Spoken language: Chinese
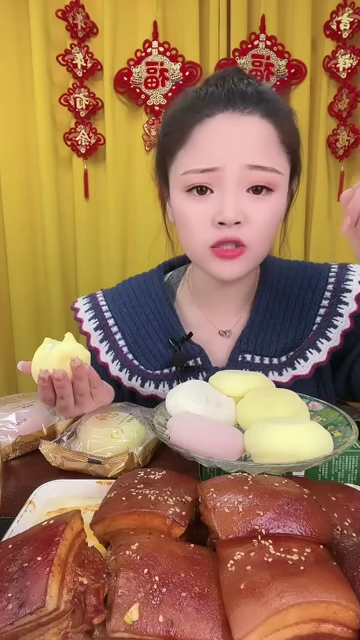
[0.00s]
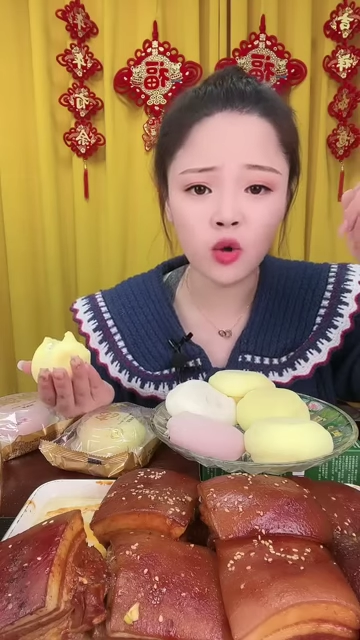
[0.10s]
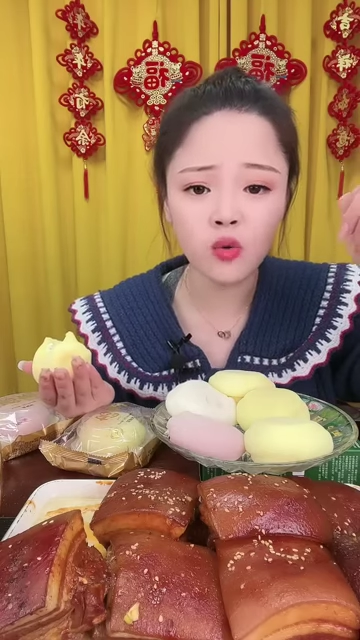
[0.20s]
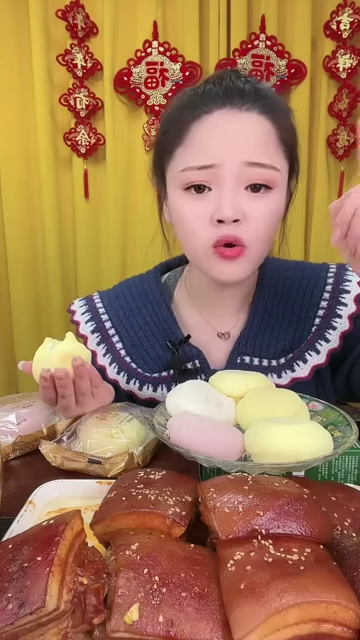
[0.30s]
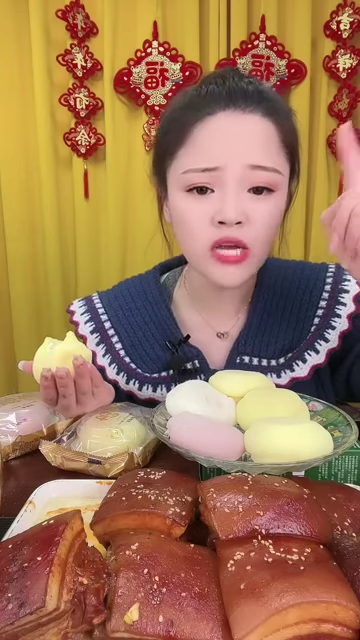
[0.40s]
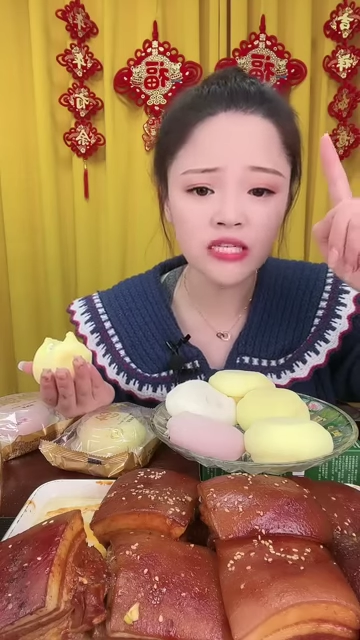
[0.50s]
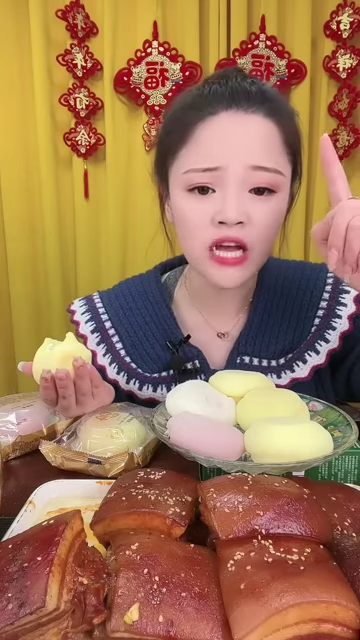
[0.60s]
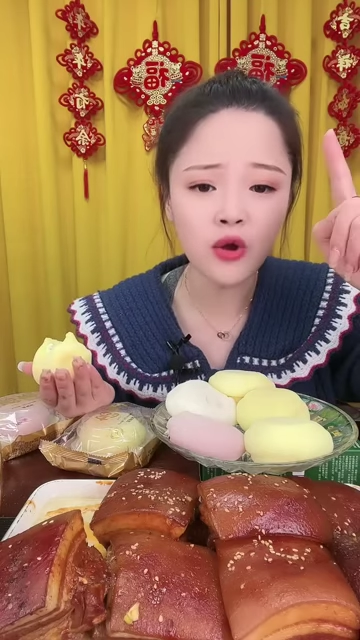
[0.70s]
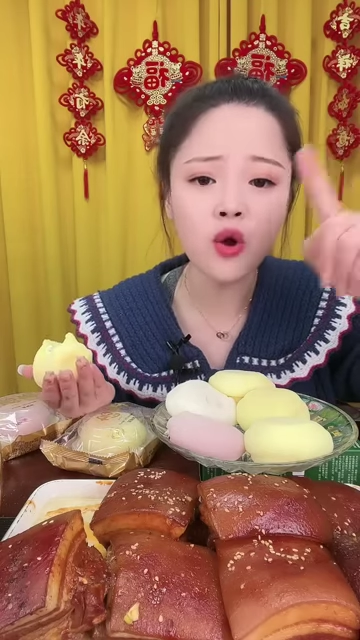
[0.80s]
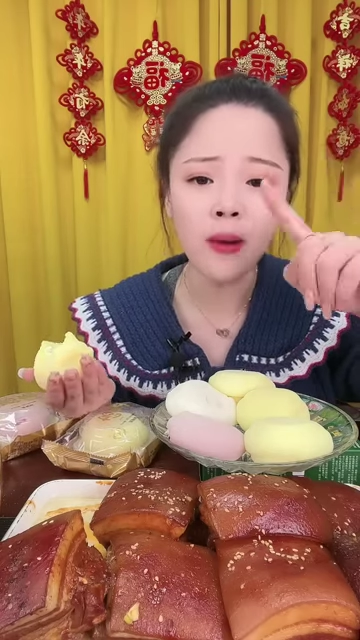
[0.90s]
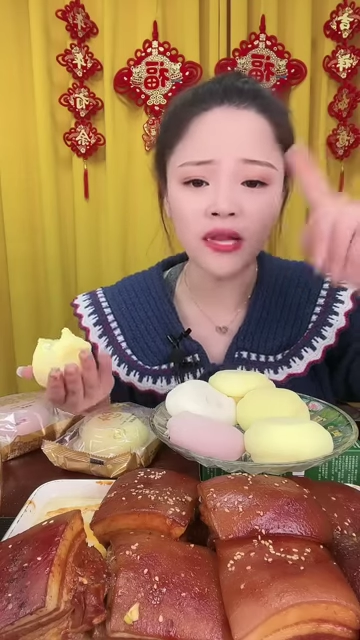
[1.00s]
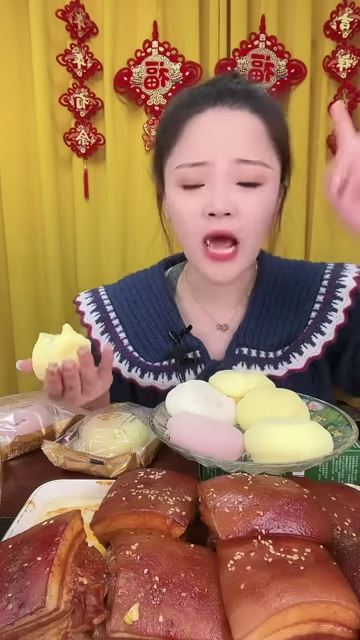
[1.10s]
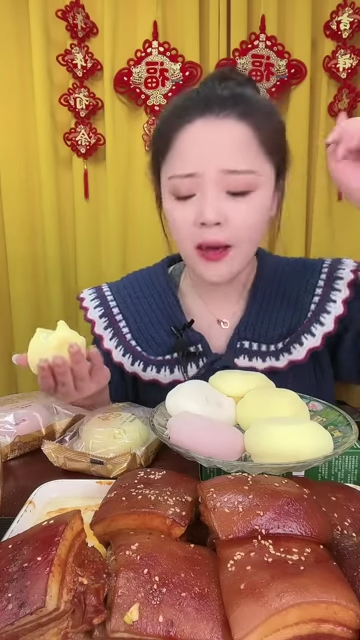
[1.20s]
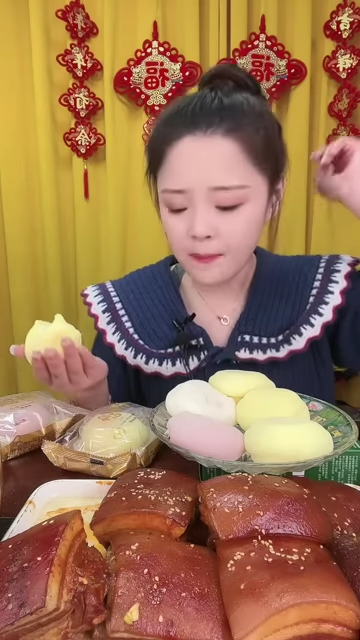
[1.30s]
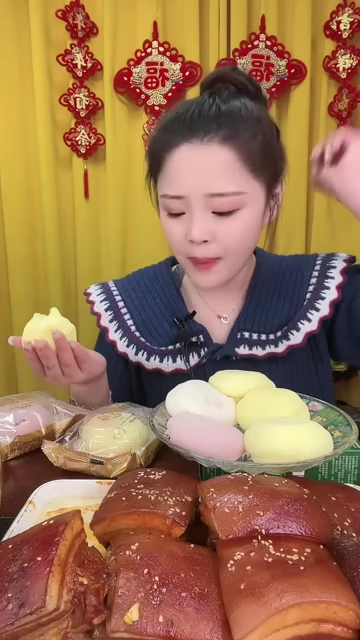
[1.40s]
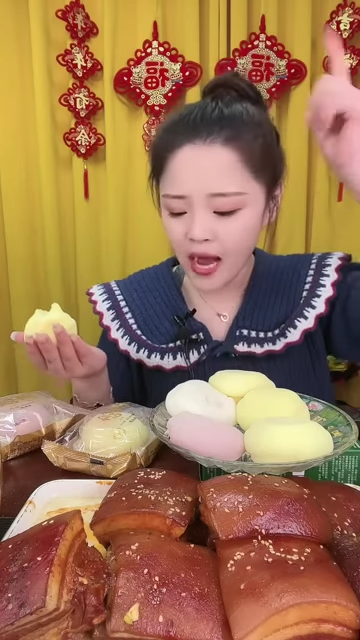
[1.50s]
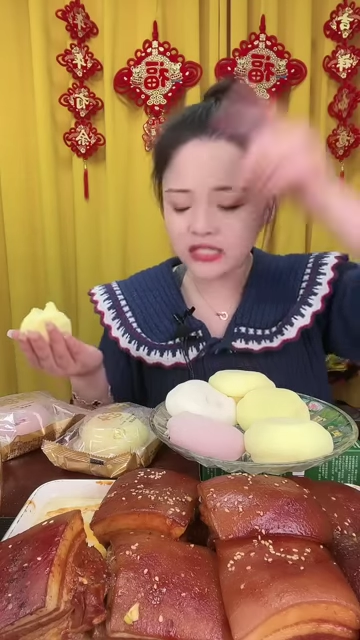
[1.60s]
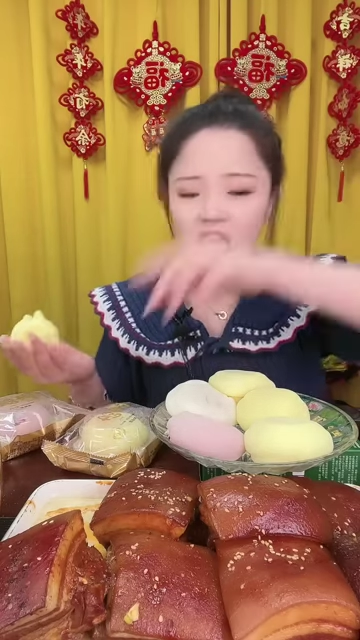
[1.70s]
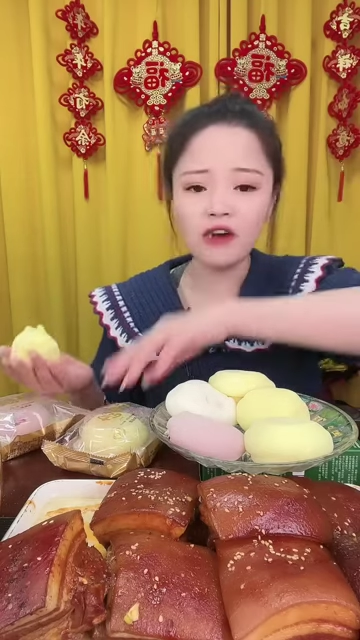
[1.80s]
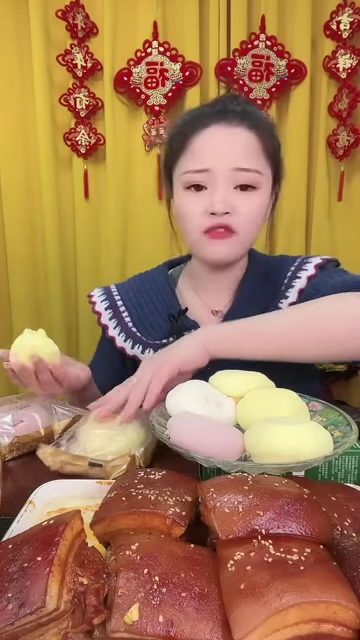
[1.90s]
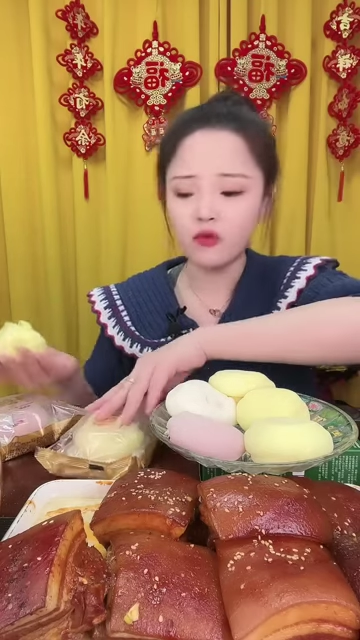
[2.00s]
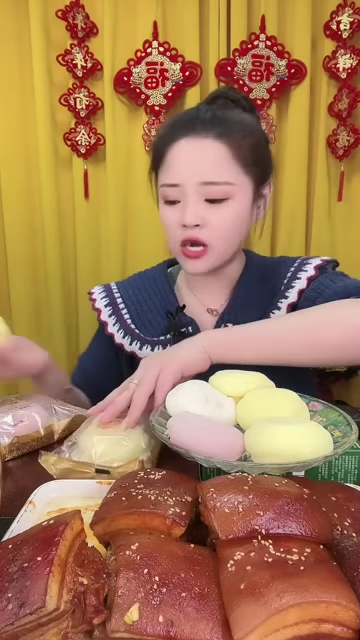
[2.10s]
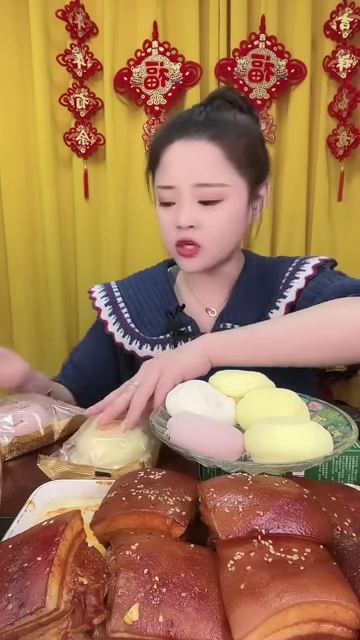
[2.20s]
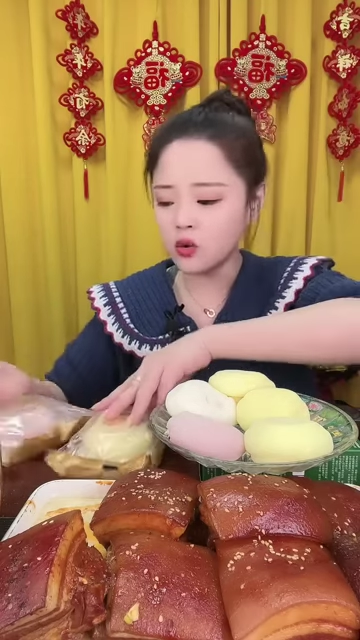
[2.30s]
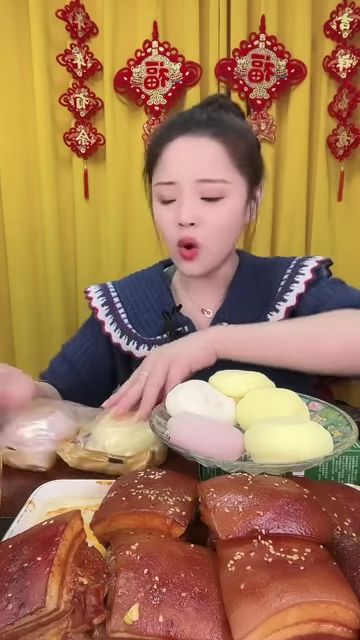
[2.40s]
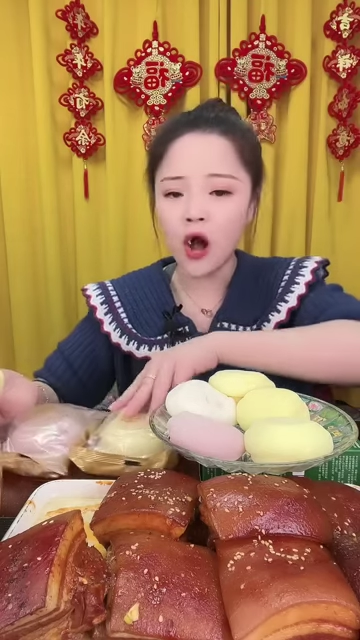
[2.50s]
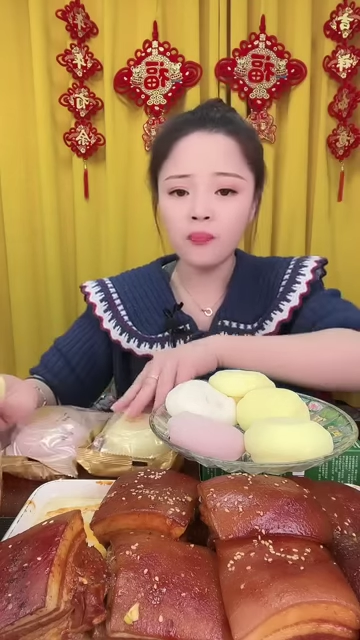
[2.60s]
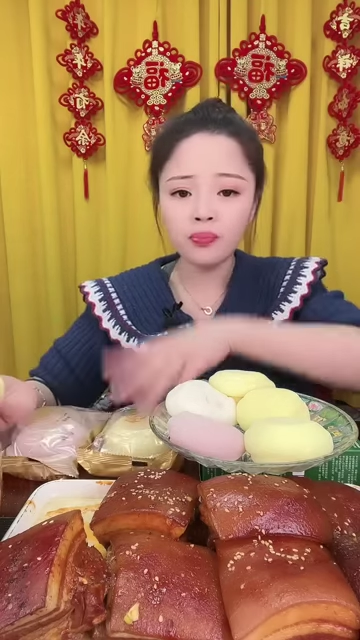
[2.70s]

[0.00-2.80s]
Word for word: 总共1600单，拍下付款成功。